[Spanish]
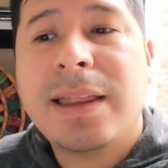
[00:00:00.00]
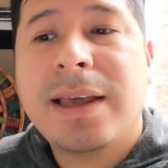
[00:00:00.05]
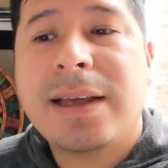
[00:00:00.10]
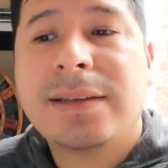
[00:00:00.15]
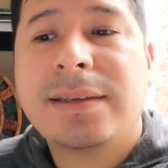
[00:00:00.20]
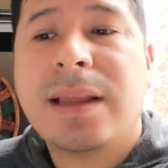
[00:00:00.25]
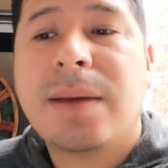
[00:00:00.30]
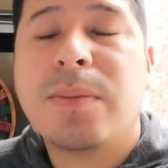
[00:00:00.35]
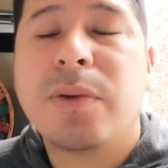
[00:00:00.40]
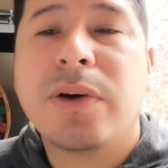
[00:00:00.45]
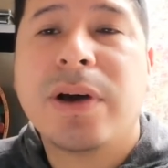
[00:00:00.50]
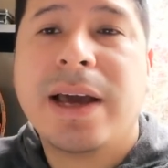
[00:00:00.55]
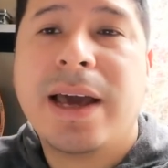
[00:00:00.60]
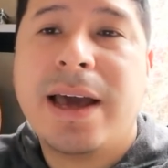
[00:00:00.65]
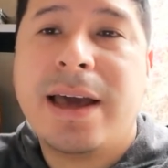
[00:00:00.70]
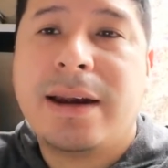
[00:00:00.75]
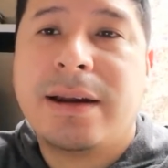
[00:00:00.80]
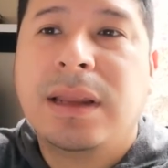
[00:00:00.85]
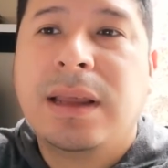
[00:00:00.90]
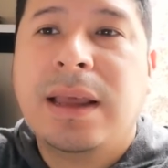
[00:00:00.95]
de esta
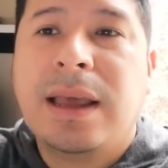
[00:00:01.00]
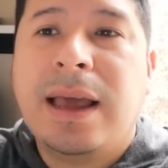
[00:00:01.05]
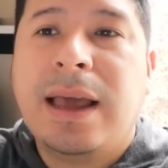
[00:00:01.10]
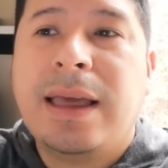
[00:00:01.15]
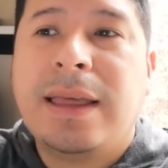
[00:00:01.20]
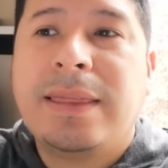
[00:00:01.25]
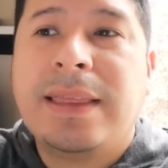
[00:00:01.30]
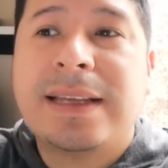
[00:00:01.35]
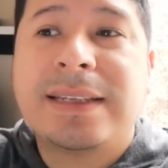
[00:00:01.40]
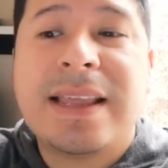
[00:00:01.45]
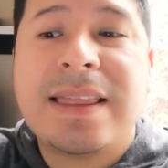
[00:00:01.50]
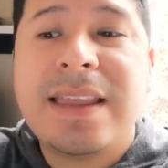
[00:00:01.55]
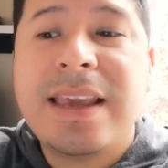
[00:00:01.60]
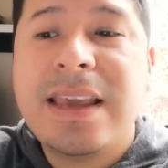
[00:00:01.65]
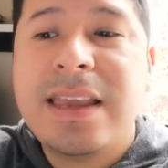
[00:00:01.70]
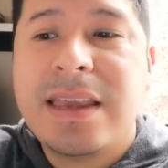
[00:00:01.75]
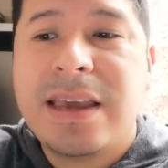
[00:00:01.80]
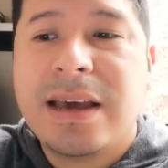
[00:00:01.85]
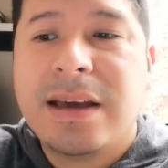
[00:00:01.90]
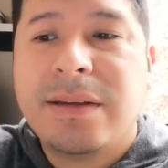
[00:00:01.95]
mujer eh, desde
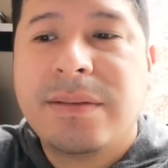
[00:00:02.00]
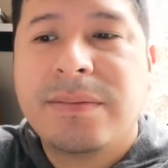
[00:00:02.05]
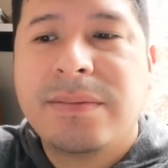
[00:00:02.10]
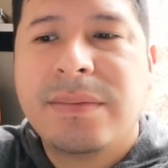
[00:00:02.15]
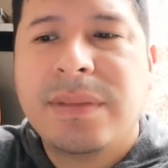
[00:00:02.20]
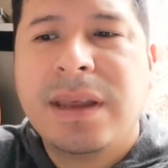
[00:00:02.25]
niña.